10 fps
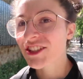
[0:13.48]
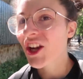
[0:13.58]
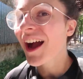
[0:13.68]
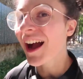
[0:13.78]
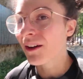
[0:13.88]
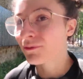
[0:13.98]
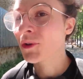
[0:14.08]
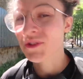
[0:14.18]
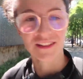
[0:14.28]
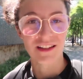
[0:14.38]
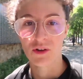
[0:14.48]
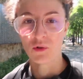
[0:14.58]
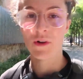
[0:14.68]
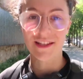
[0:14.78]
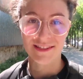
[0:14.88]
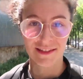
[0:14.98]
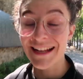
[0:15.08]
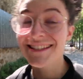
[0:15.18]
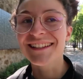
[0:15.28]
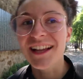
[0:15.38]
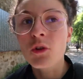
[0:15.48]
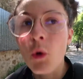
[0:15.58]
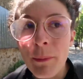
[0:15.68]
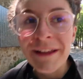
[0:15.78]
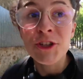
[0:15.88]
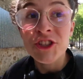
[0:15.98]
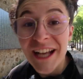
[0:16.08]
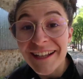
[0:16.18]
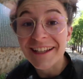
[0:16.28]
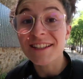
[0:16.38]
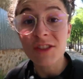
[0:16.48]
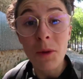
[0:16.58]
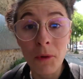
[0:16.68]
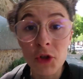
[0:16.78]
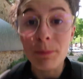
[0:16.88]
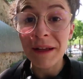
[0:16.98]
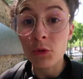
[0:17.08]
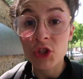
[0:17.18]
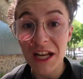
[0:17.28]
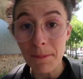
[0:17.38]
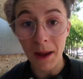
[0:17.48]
Déjà avant c'était l'angoisse Mais là c'est un combat de chaque instant pour ne pas toucher les